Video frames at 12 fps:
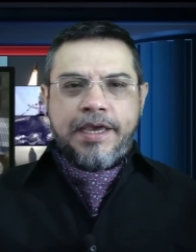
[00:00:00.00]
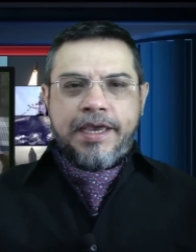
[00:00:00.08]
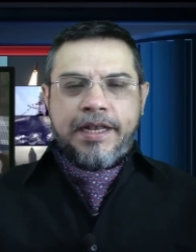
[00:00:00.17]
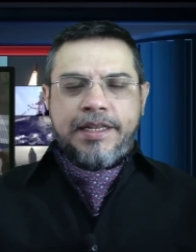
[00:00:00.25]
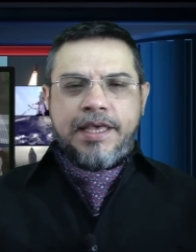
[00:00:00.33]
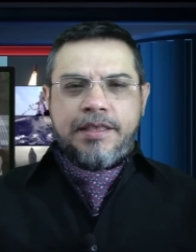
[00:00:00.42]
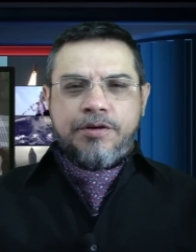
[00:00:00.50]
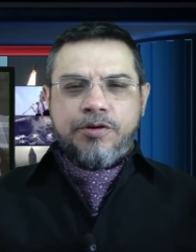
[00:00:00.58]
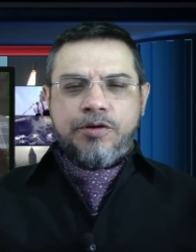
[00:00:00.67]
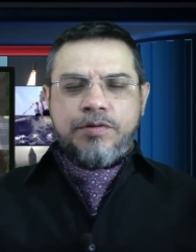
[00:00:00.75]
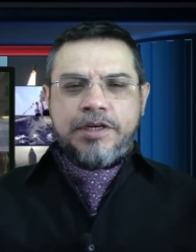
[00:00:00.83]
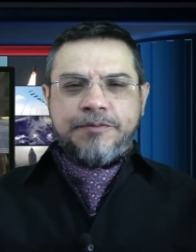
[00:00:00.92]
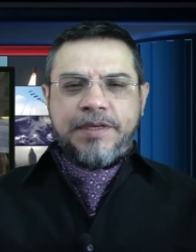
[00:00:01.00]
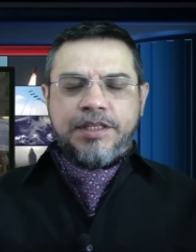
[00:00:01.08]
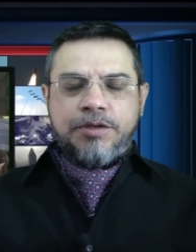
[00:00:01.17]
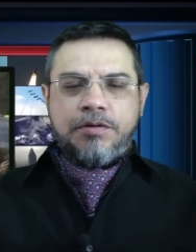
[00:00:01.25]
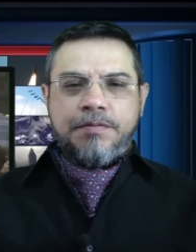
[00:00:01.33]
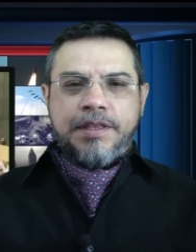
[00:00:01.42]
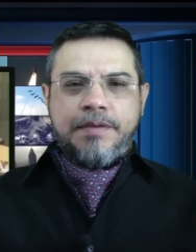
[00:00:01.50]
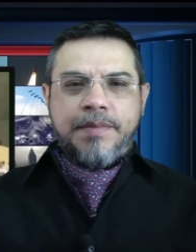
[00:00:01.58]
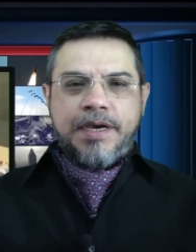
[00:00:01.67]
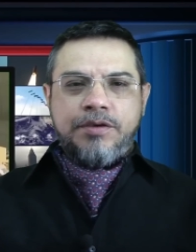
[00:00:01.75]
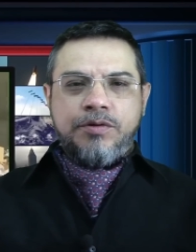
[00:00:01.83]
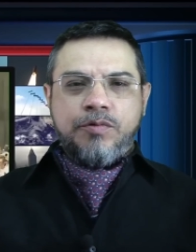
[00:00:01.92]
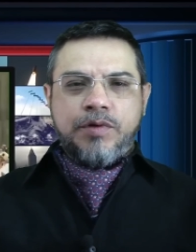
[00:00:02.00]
El día de hoy, lunes 29 de mayo,